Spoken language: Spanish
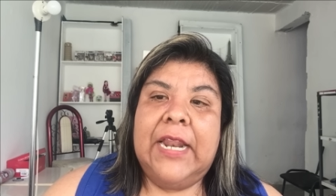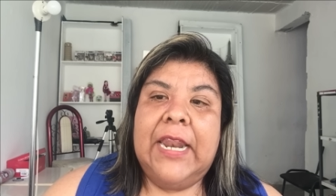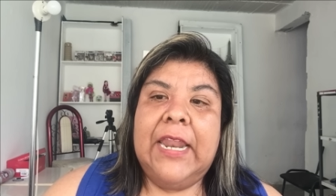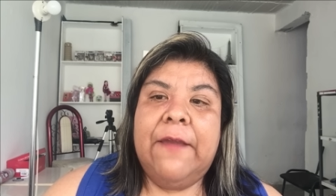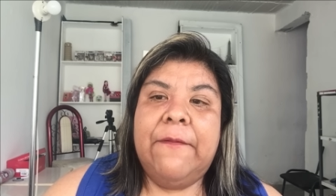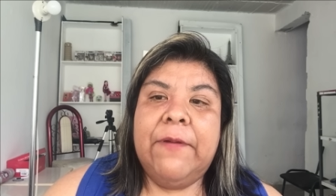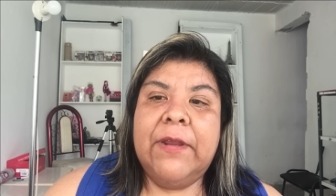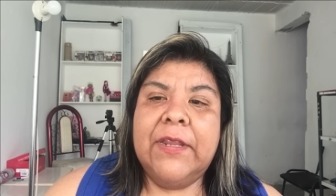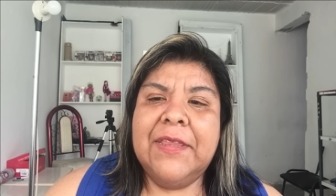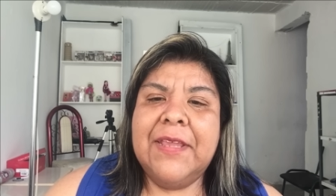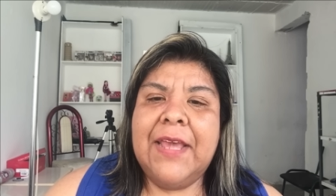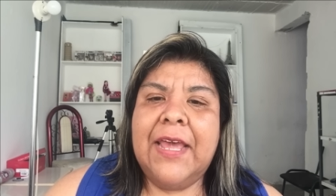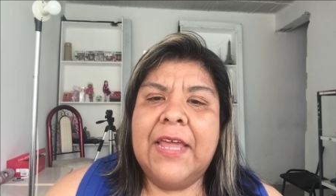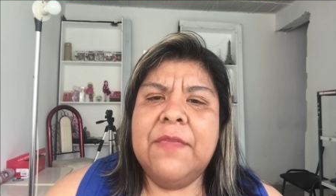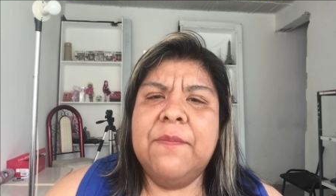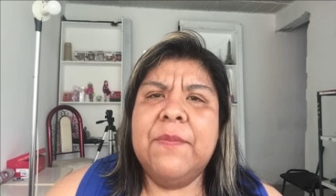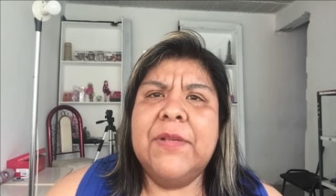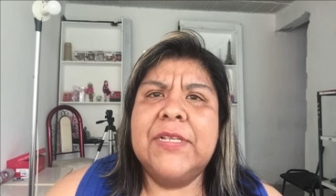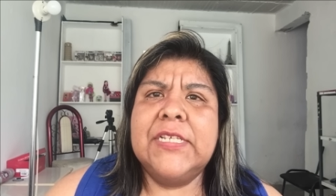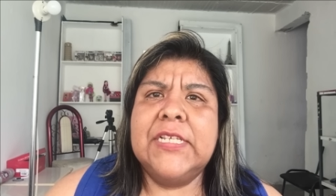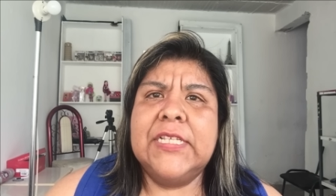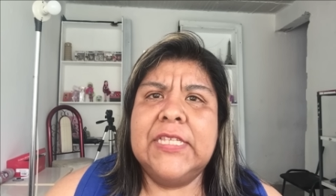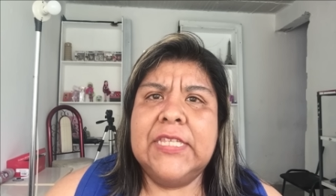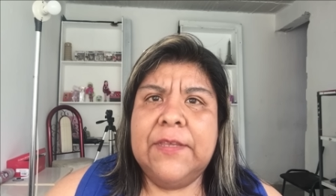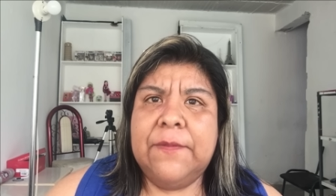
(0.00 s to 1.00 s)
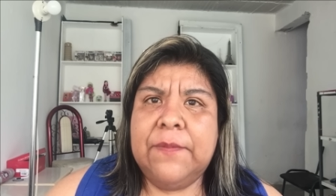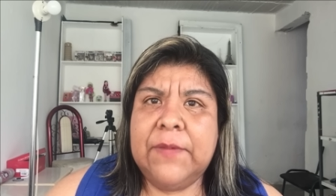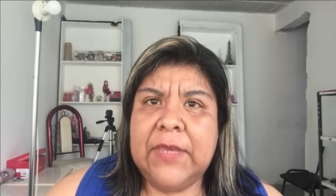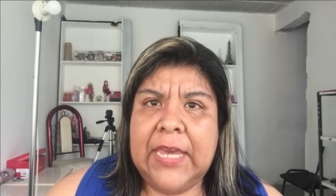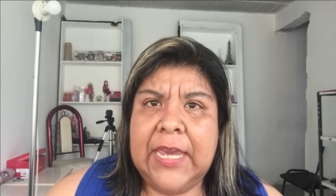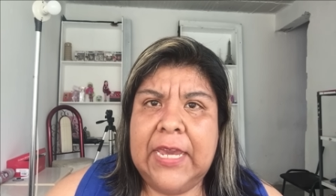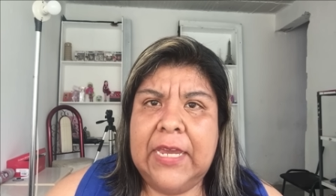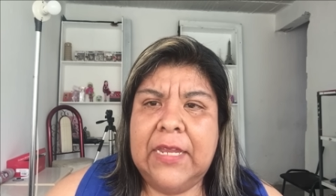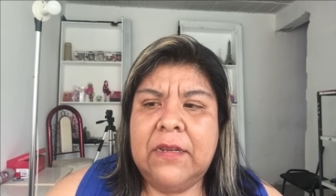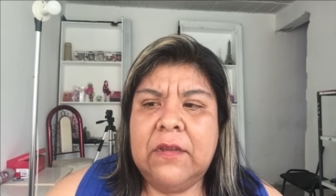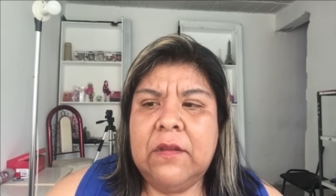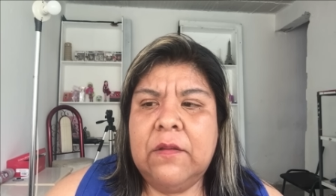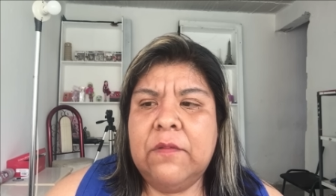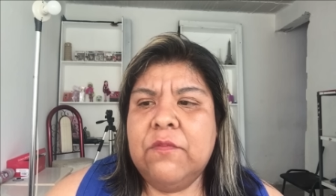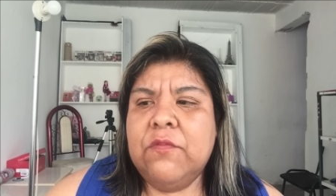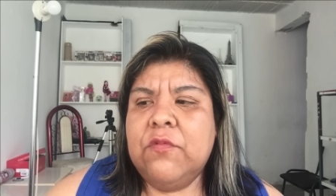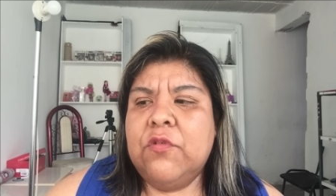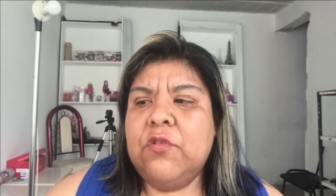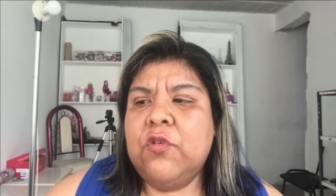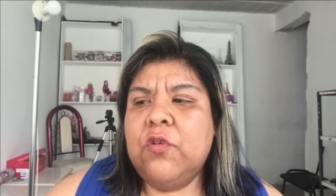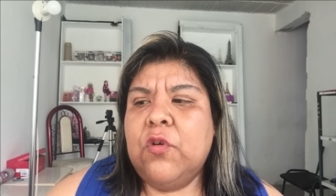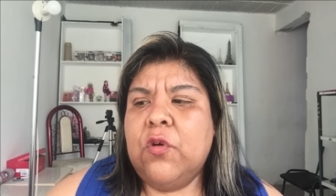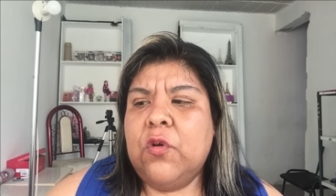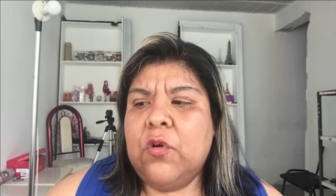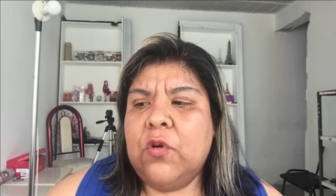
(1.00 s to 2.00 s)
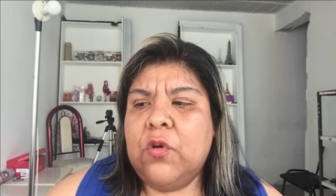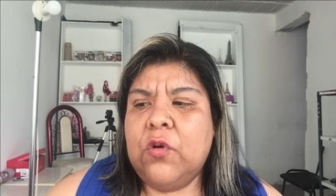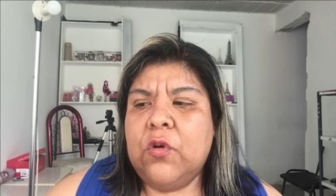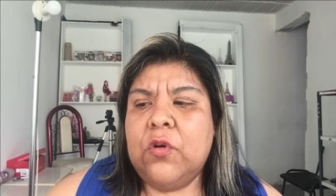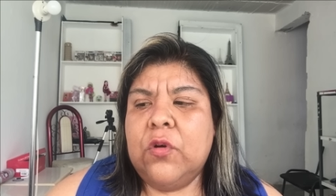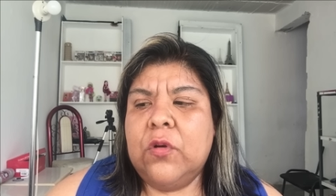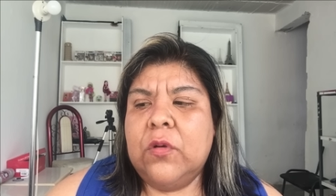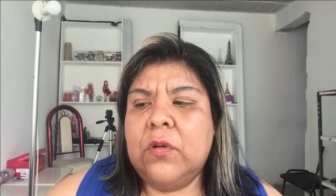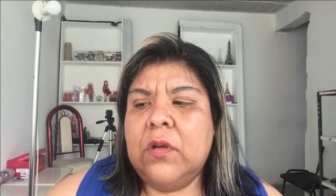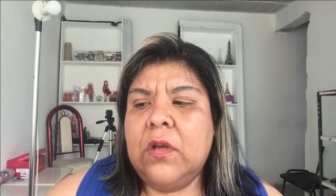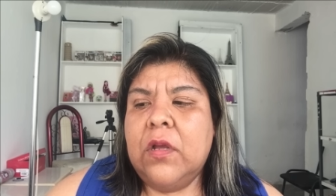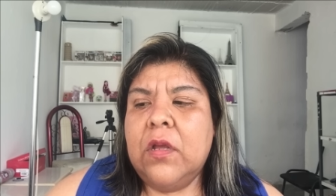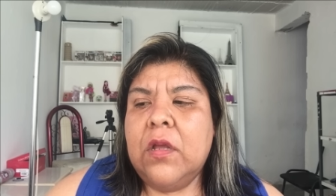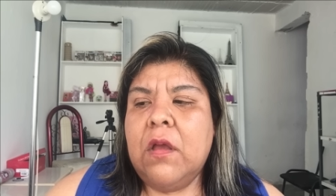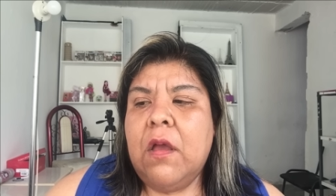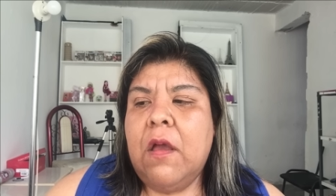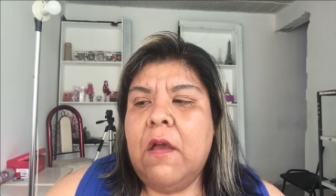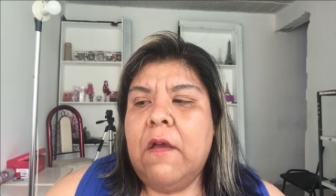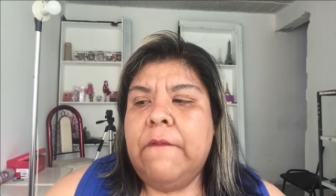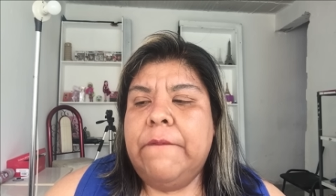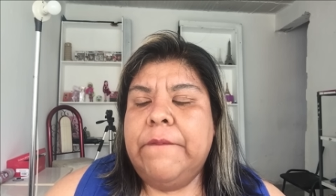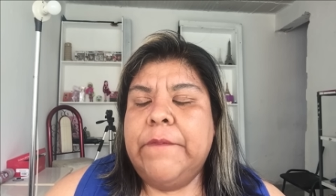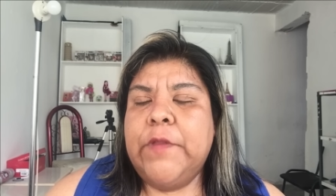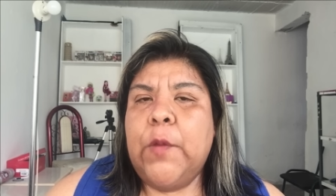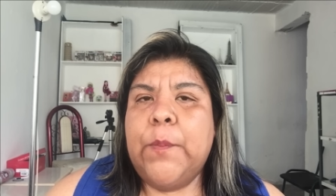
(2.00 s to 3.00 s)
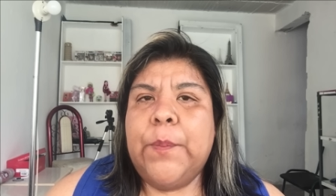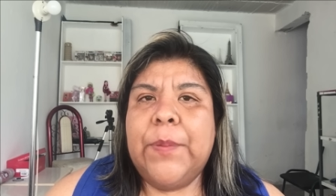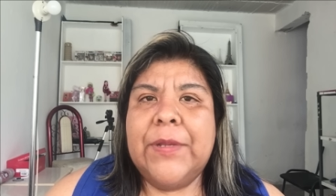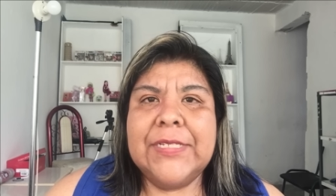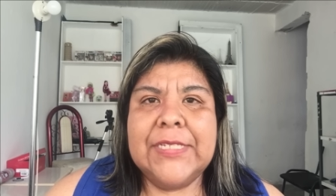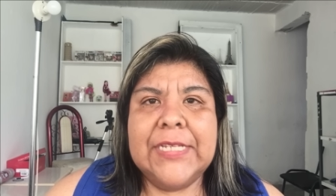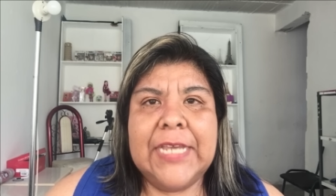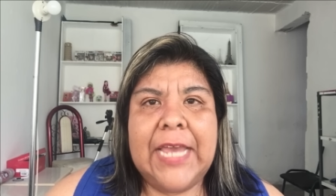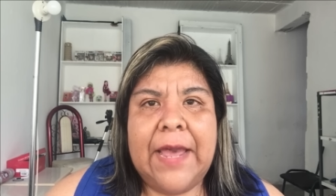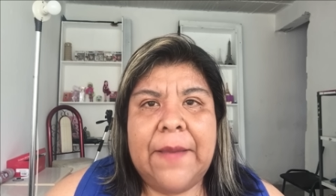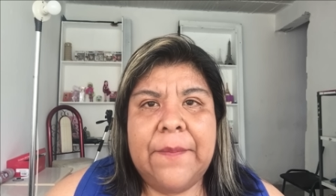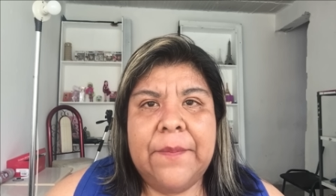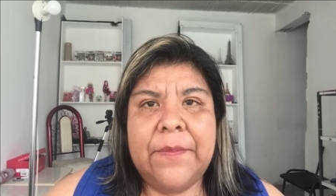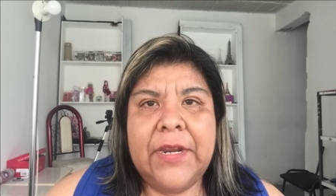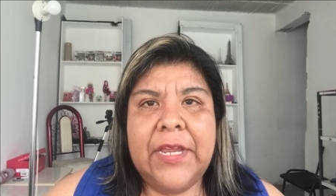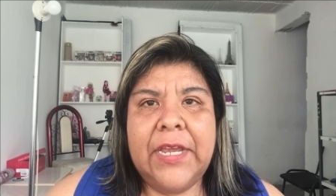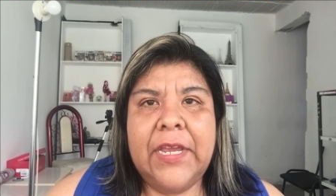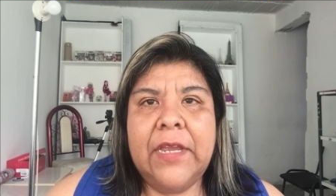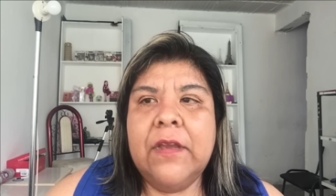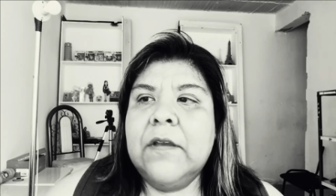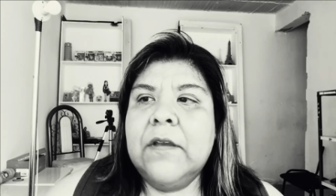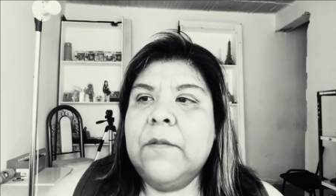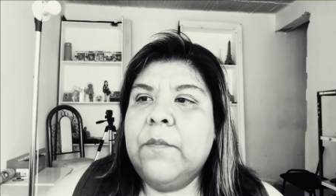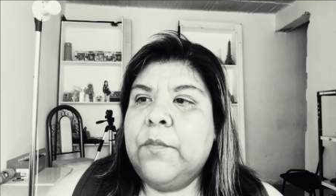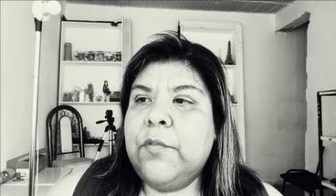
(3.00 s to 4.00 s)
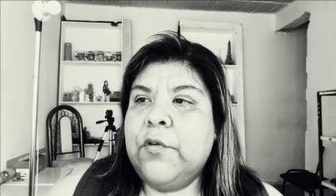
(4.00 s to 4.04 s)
La verdad me sentí bien, no, no pasé hambre.